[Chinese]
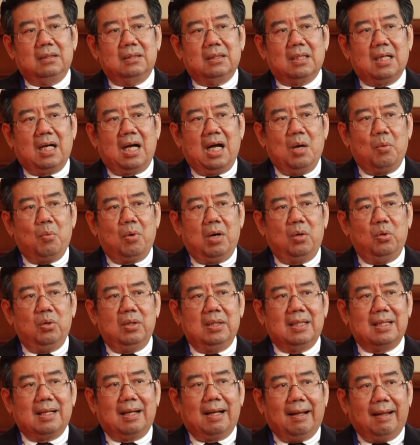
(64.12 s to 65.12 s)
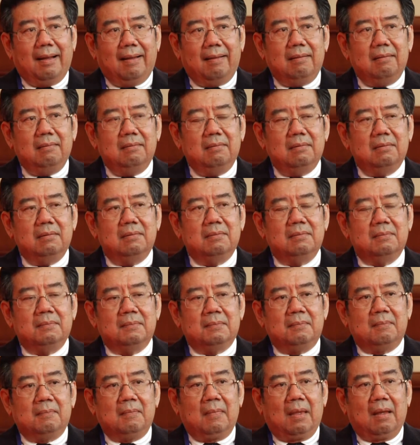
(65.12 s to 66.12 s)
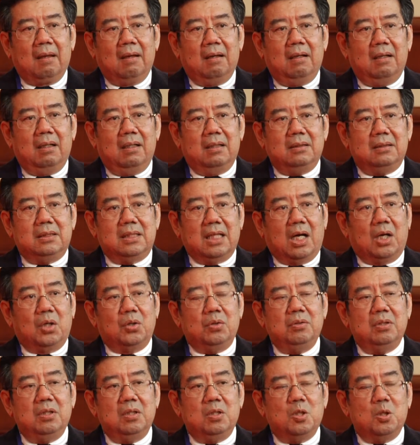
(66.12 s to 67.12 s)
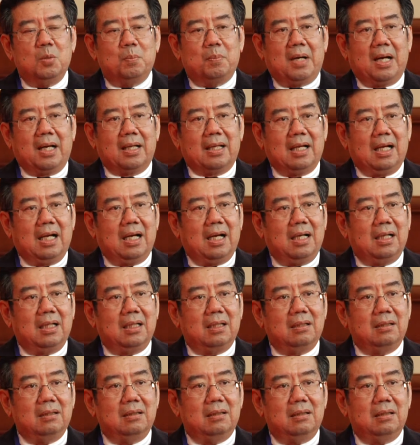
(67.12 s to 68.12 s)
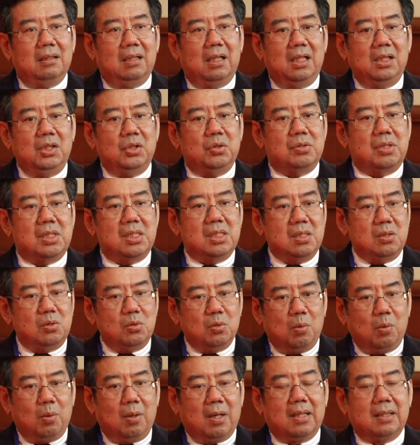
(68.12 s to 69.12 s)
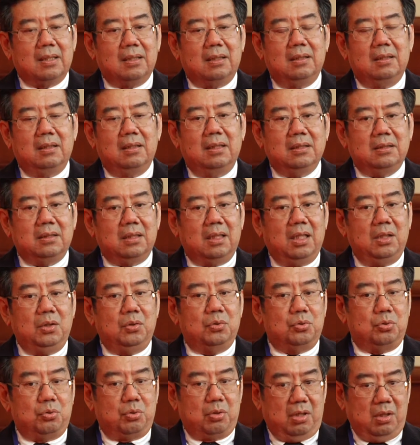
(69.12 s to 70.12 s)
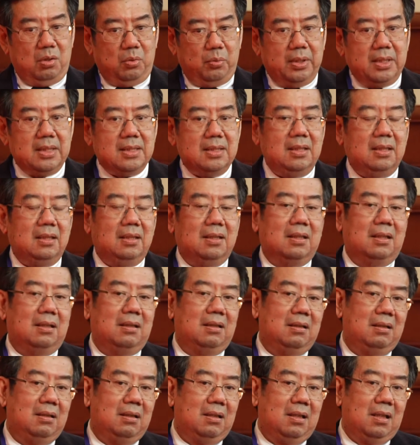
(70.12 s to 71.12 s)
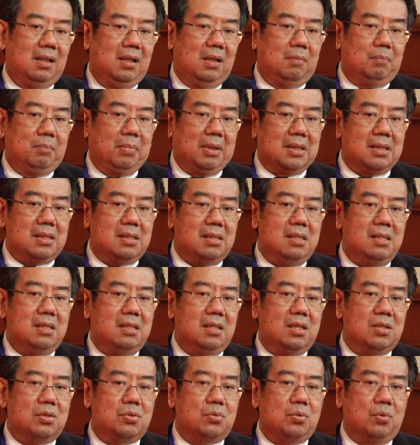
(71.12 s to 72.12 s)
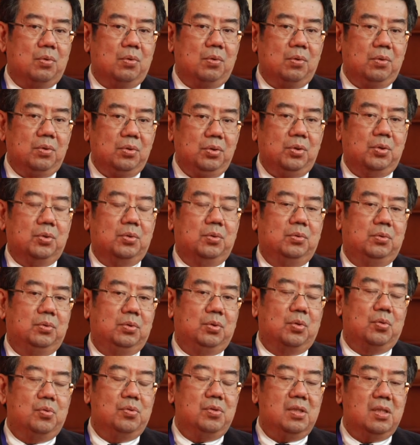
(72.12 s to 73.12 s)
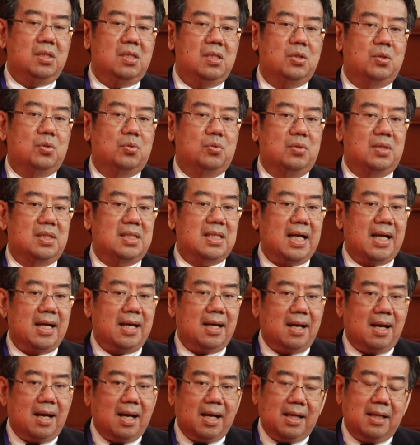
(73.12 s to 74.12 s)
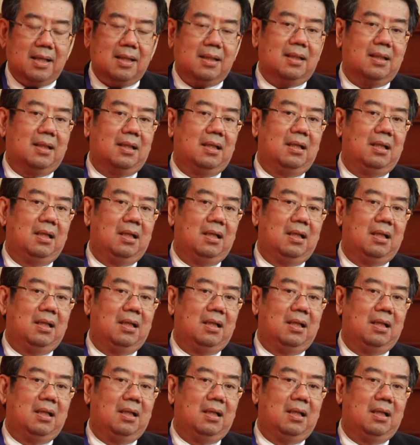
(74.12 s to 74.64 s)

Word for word: 这个汉旺论坛，假如能够把它很有制度化的，而且很有权威性的，把世界所有从事各种灾害的